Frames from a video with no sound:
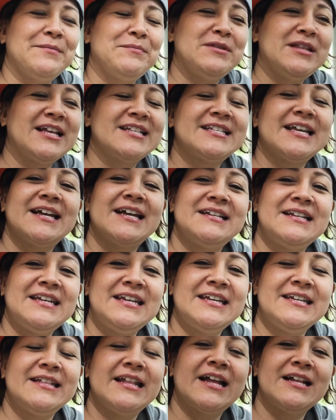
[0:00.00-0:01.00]
皆さん
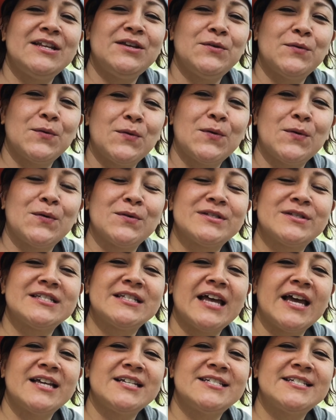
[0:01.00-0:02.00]
に何をお
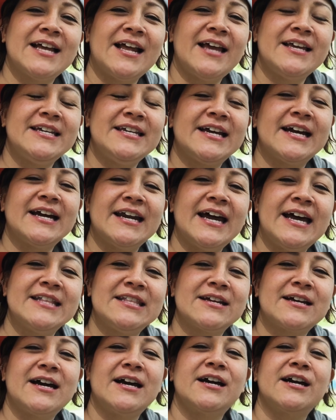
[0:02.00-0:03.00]
伝えしたらいいか
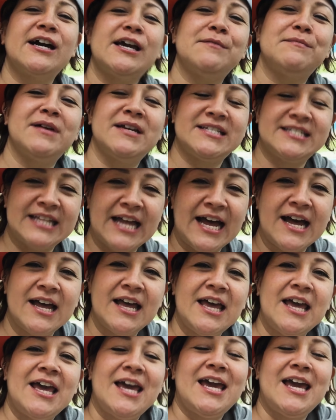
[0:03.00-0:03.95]
なって考えました。